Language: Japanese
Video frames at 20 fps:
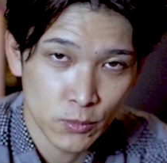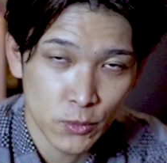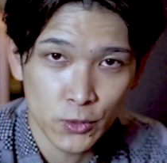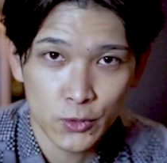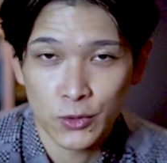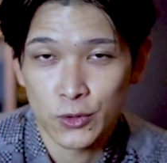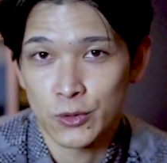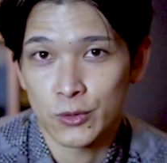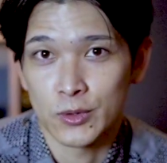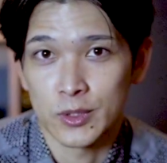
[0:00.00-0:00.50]

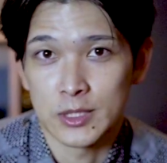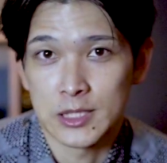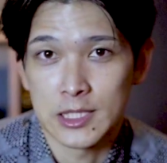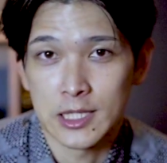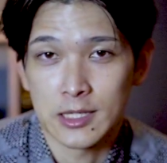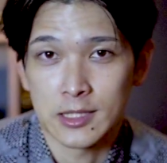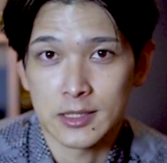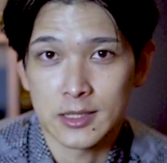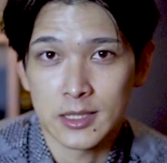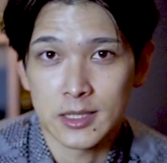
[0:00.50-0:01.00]
僕のような
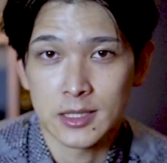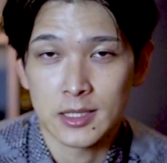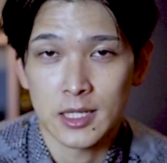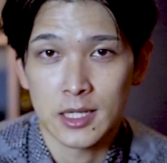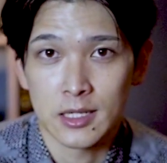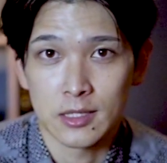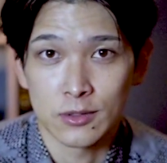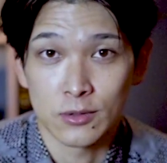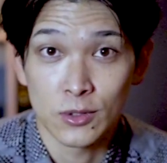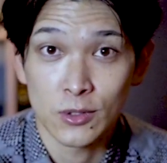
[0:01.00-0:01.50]
生活
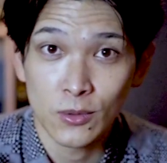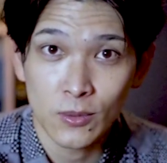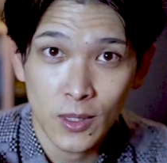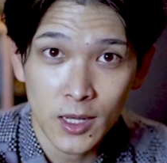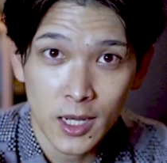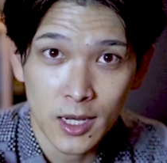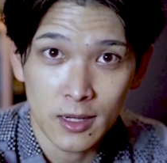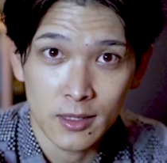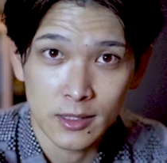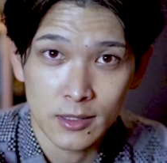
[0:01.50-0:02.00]
スタイルの人
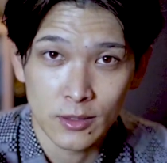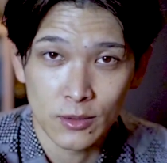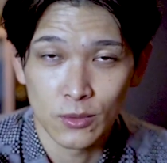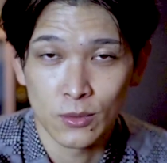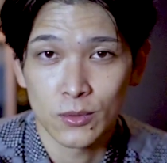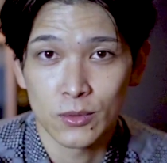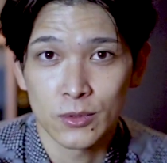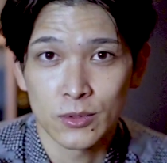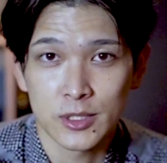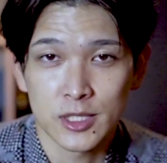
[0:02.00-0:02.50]
が、えっと、
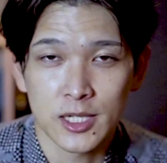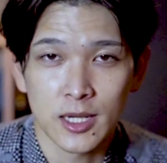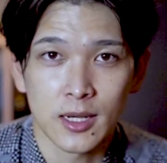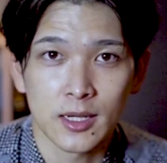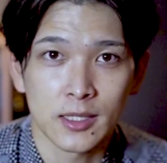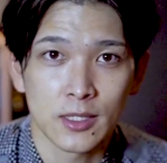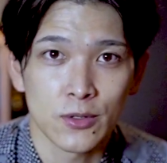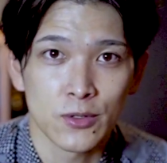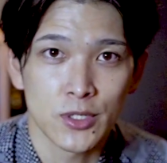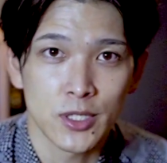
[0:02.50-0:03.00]
どういう使い
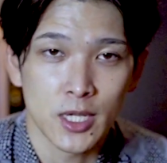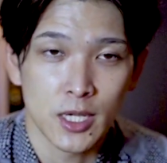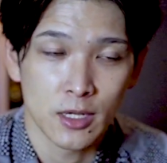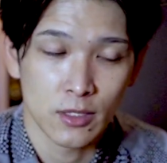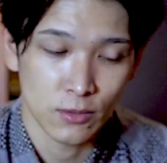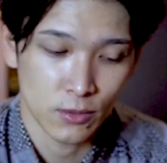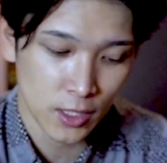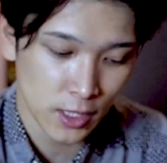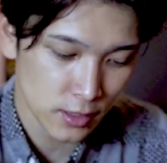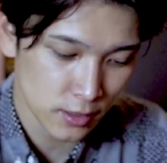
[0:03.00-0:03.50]
方をしてい
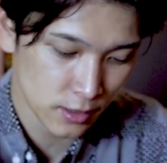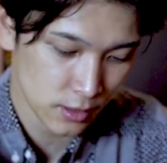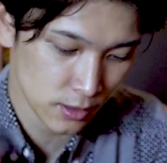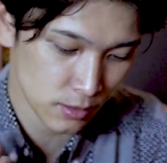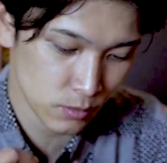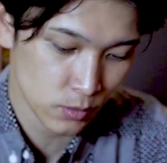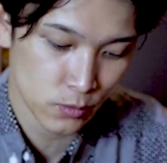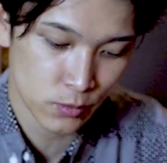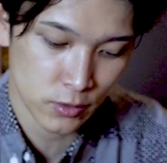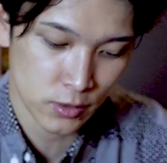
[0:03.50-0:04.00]
るのかって
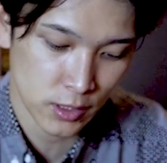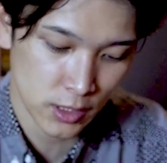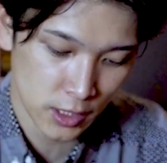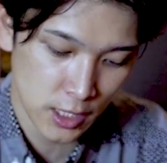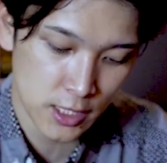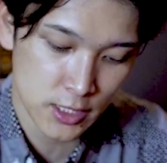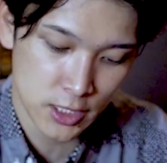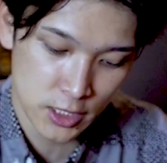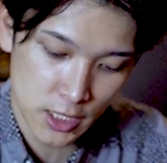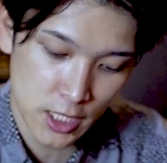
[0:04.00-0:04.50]
いう部分に
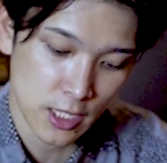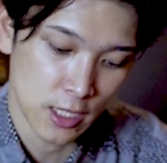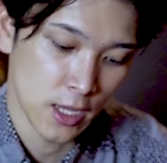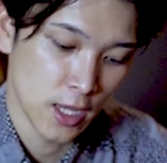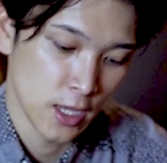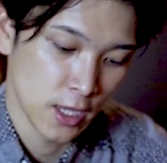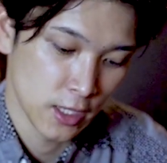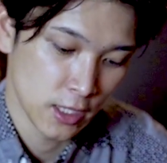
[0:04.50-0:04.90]
関して、